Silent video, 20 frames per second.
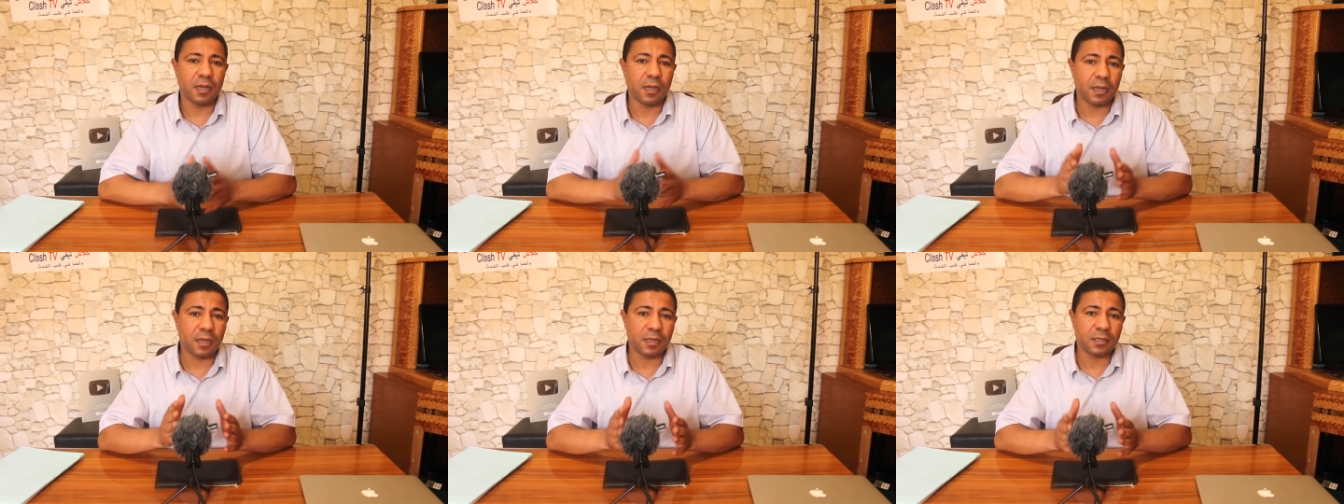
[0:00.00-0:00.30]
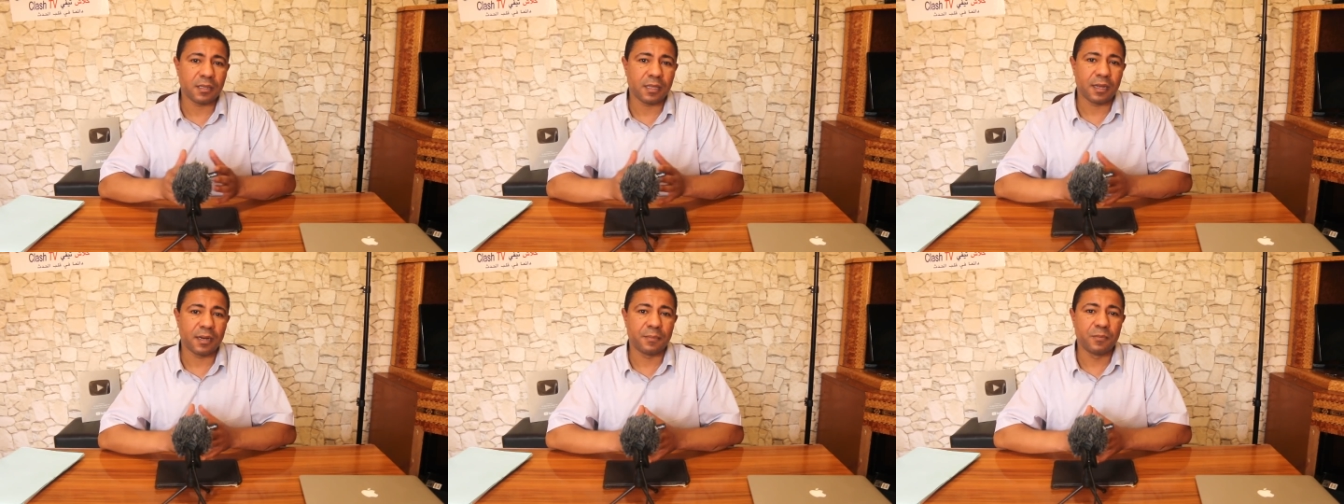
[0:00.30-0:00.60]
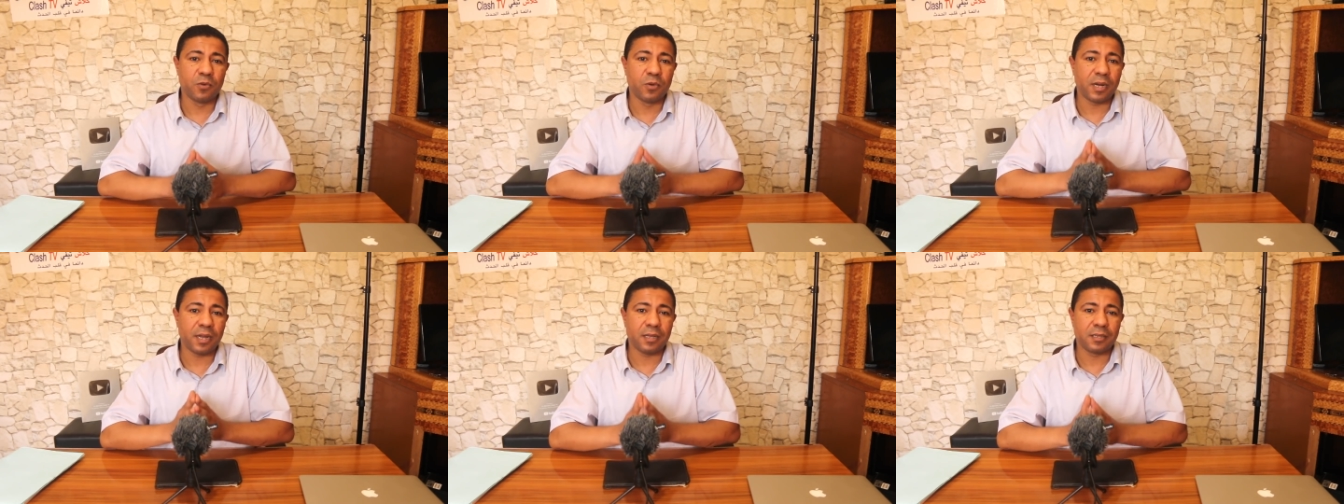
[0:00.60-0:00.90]
أخطر
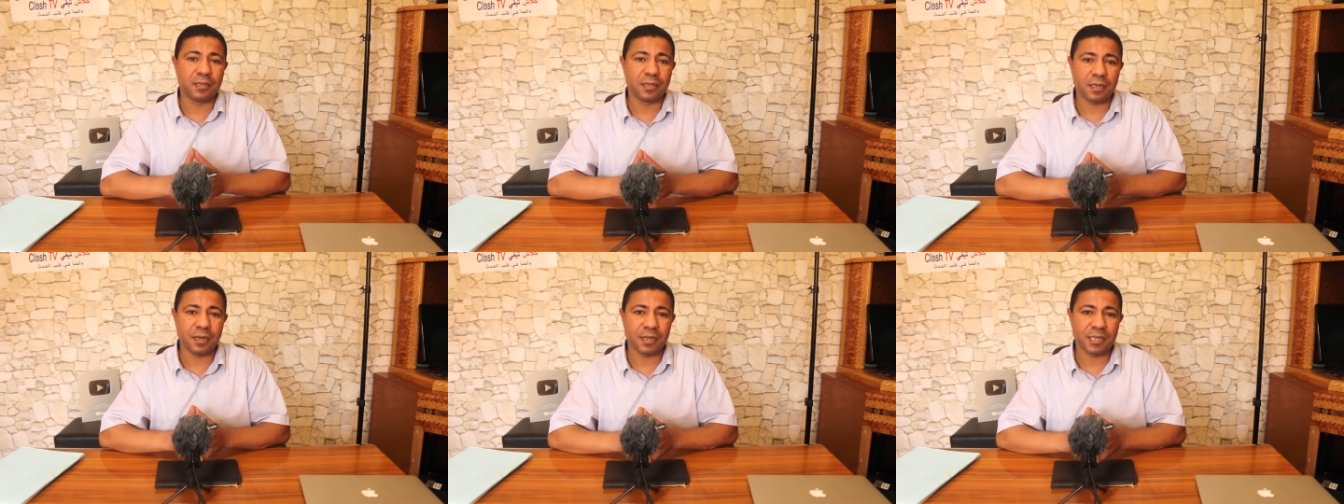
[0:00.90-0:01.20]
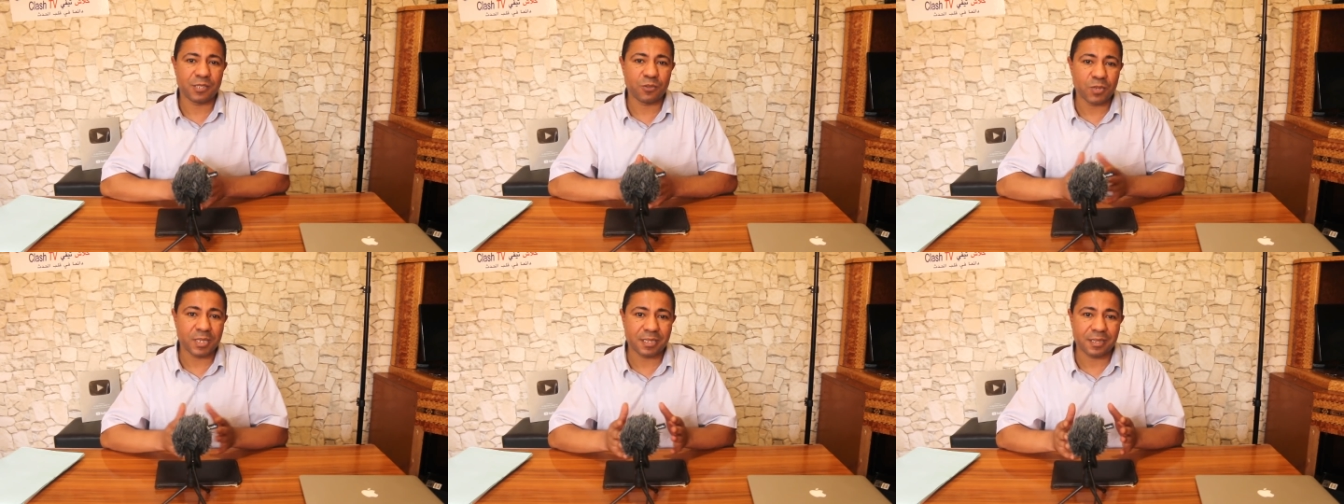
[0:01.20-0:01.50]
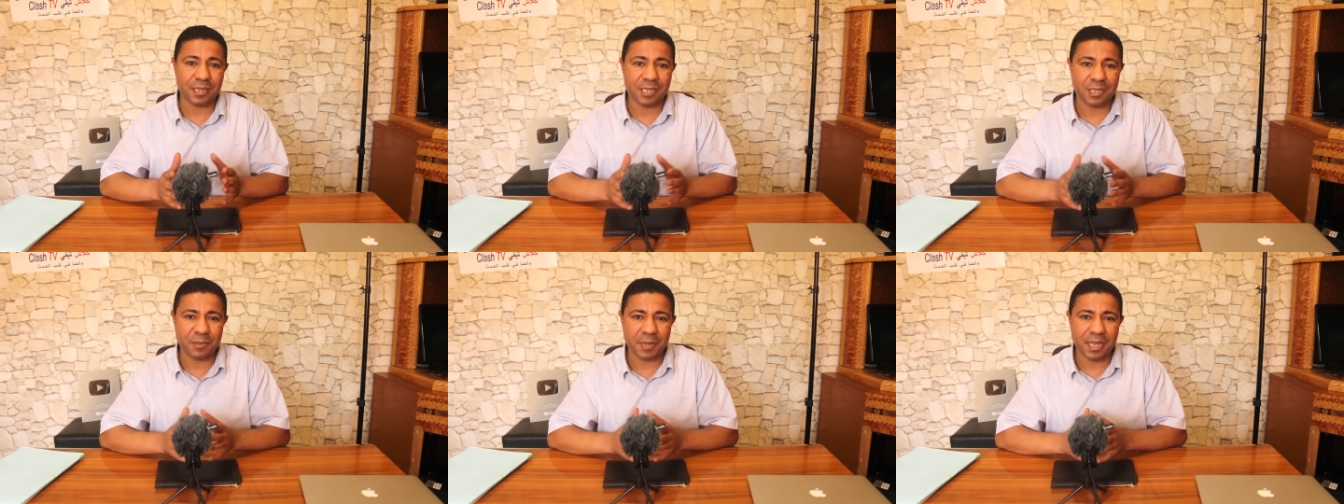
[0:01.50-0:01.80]
مراسلة
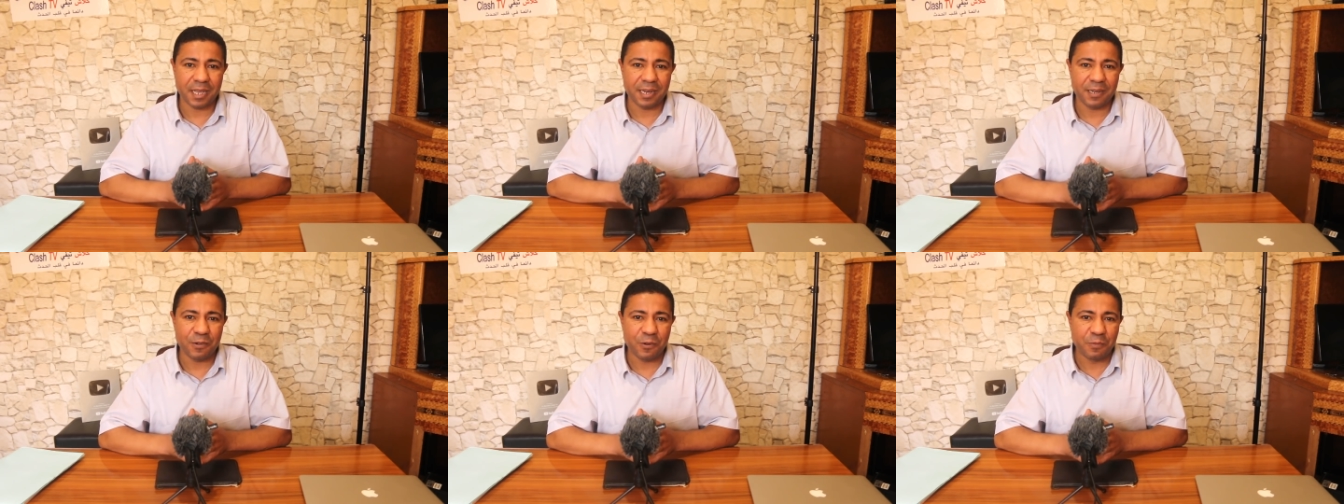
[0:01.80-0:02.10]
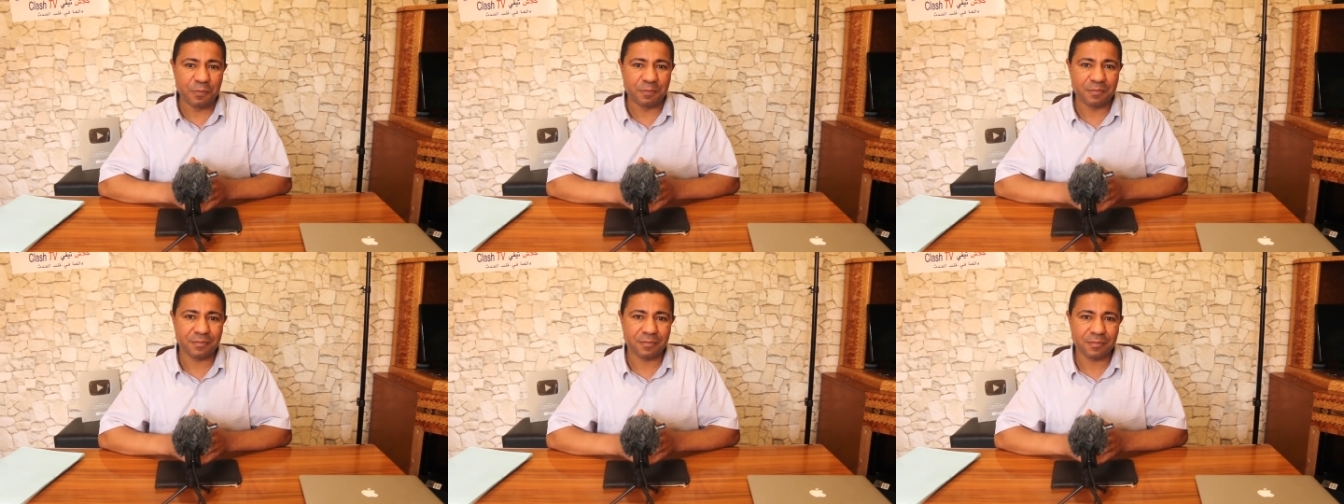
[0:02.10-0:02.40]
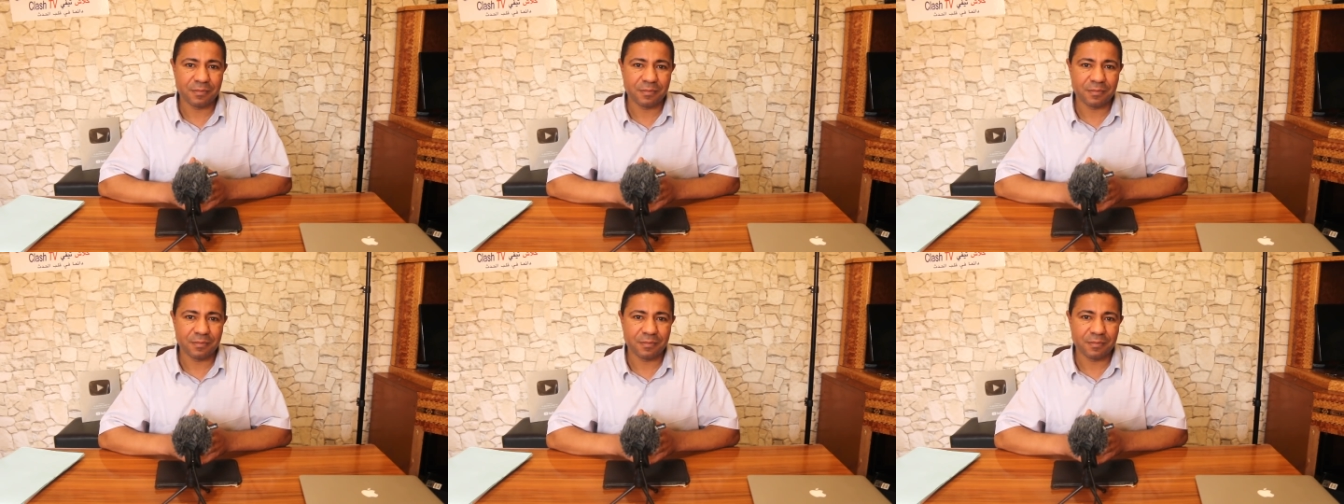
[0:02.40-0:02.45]
توصلت بها اليوم